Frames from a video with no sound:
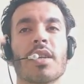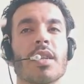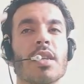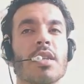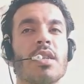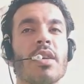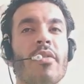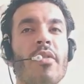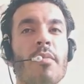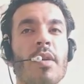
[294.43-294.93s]

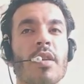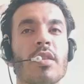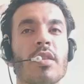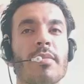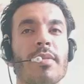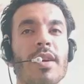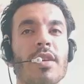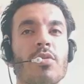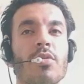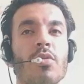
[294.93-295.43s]
كده 7
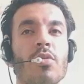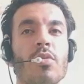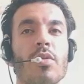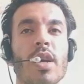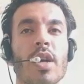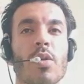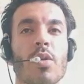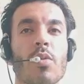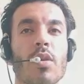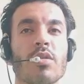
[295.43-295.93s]
ملتبلاي
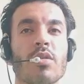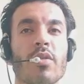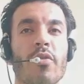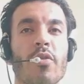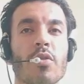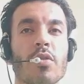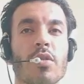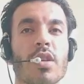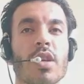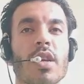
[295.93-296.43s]
2 ايكوالز
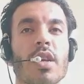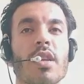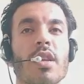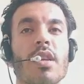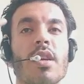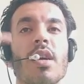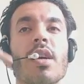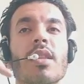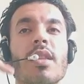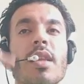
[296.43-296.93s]

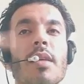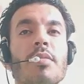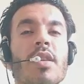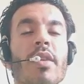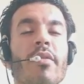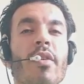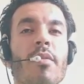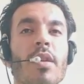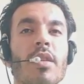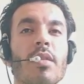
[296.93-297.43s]
14 طب
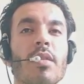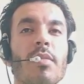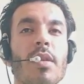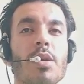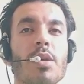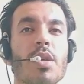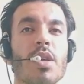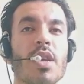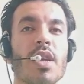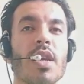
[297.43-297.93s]
7
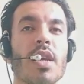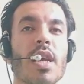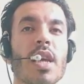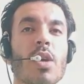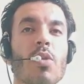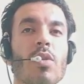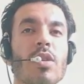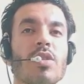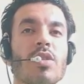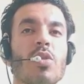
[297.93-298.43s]
ملتبلاي 3
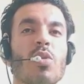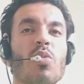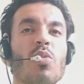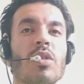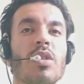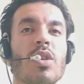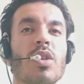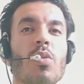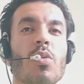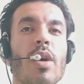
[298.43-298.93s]
ايكوالز
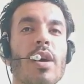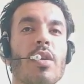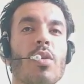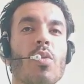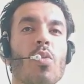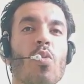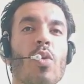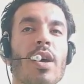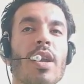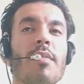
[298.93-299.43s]

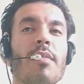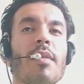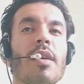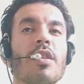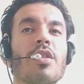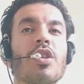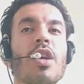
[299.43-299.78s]
21 وانا